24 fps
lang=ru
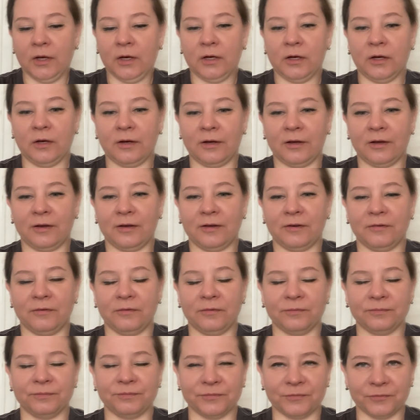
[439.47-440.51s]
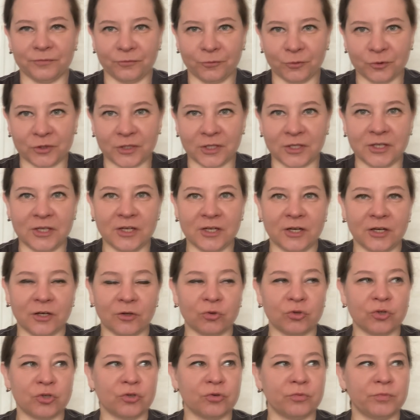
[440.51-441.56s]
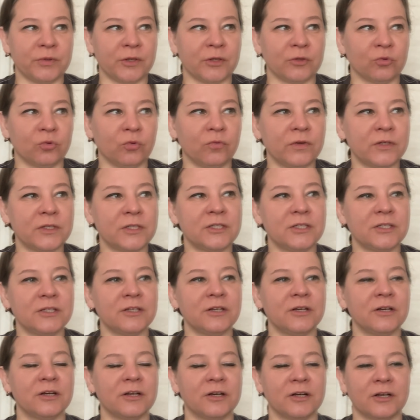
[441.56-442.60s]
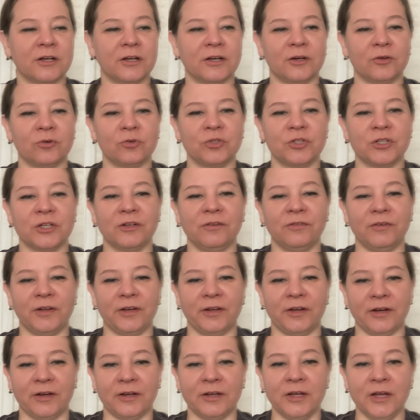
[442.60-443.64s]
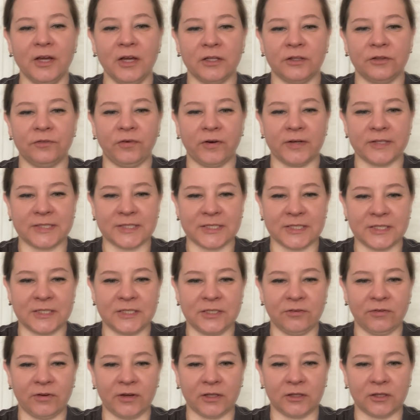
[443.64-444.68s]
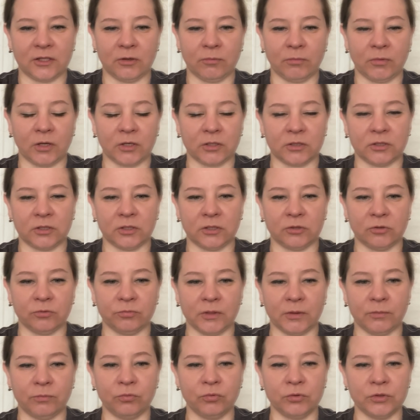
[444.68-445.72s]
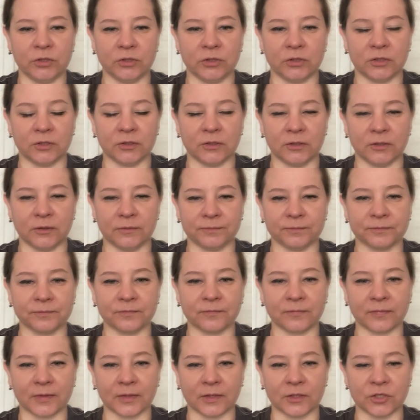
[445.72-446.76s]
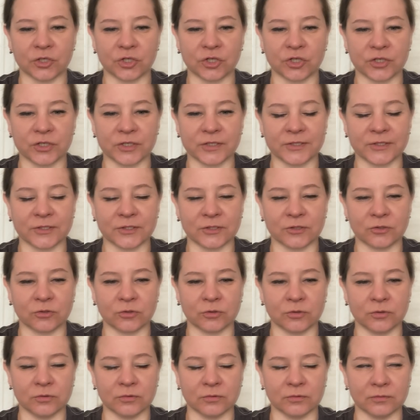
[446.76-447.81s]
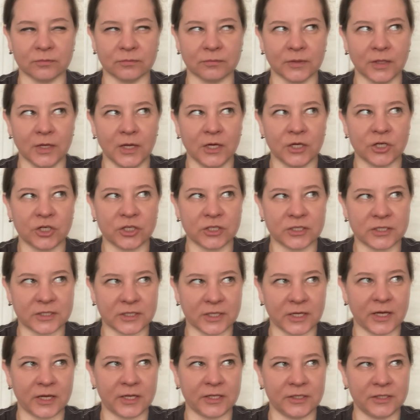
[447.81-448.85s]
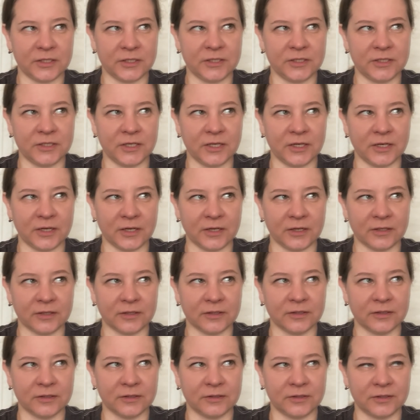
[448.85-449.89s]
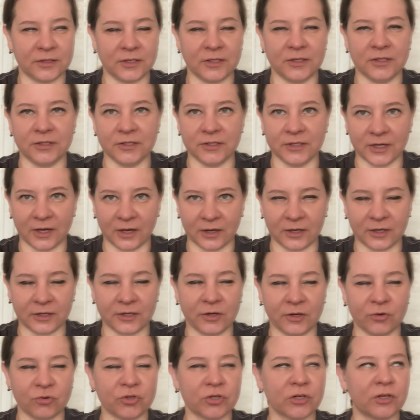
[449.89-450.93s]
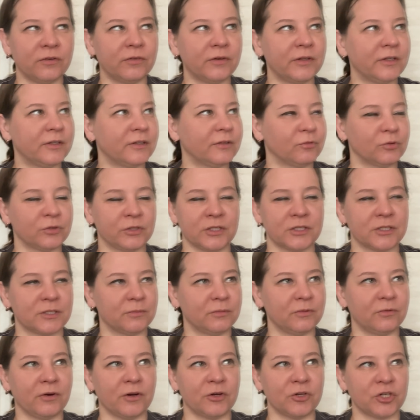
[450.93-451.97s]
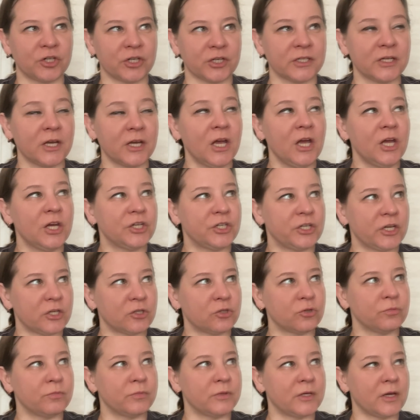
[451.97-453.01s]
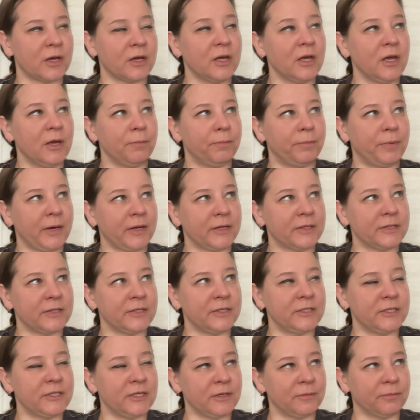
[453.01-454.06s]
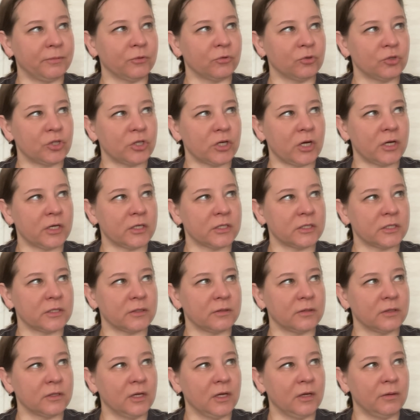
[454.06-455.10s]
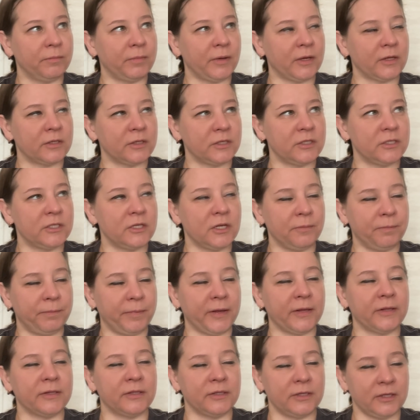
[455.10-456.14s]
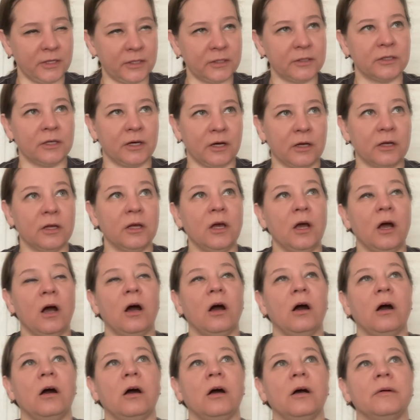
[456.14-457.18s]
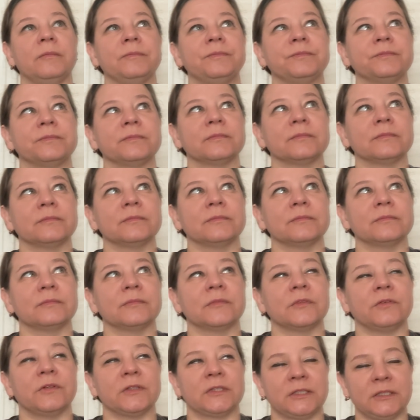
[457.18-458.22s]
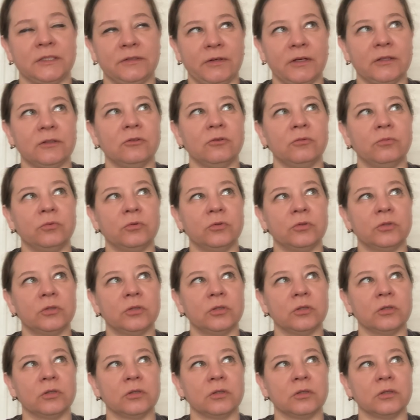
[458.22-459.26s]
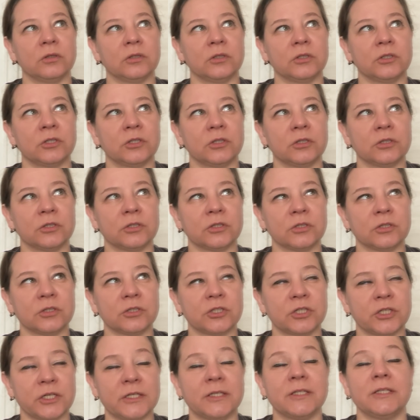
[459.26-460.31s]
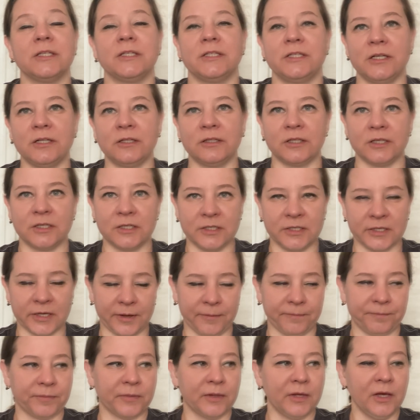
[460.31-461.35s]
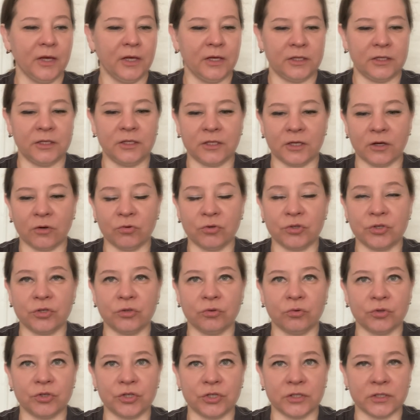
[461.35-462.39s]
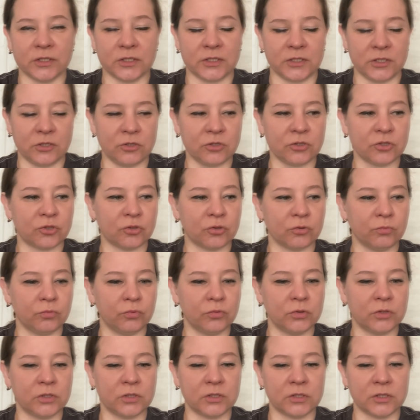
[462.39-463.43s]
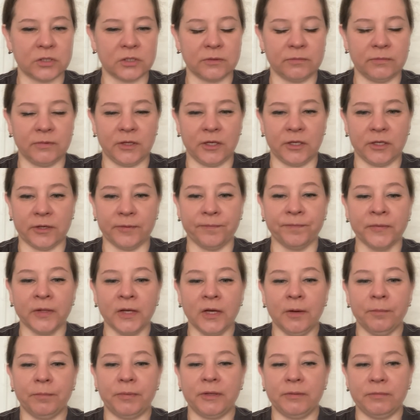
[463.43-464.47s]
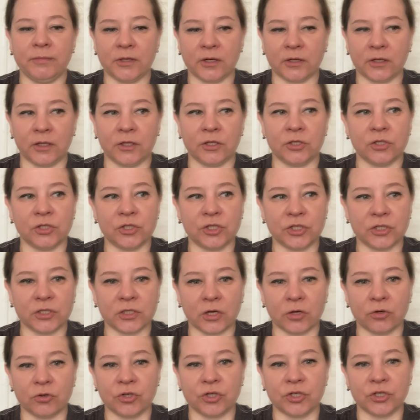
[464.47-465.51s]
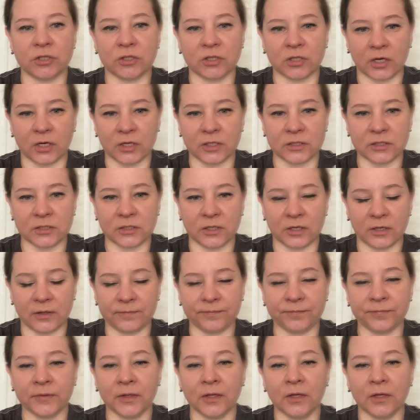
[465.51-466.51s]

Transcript: А, вот такие хорошие у меня новости. Короче говоря, 29 марта это у меня будет а, шест... шестая неделя, три дня, как я уже говорила, вот я забываю сейчас. Сейчас у меня пять недель получается, пять недель, пять дней, да, а 29 будет 6 э, недель, 3 дня. И я очень-очень надеюсь, что будет сердцебиение. Примерно я начинаю считать, да,